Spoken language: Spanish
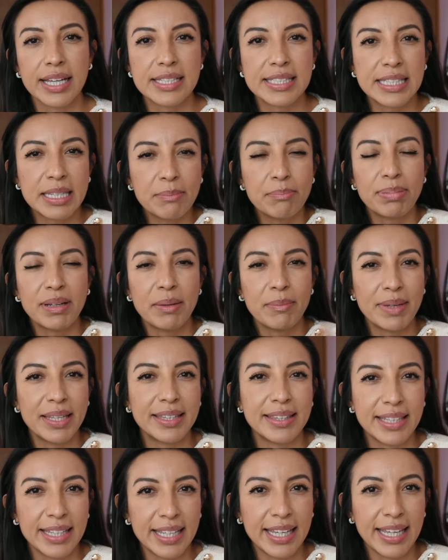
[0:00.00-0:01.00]
que
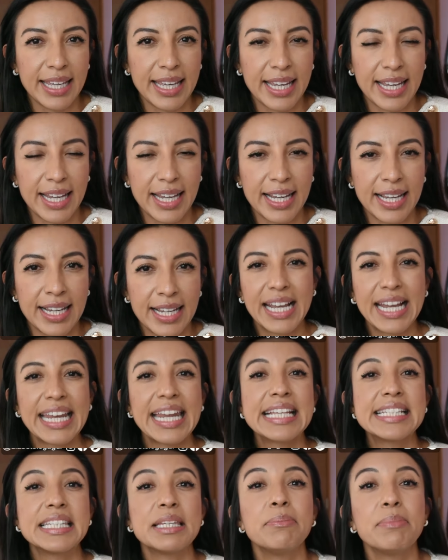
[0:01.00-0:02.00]
simplemente el
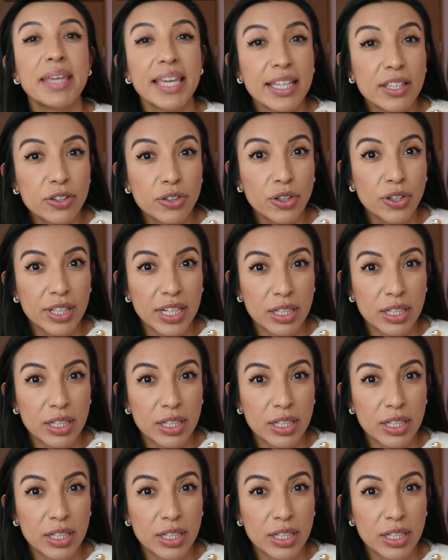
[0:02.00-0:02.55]
crecimiento de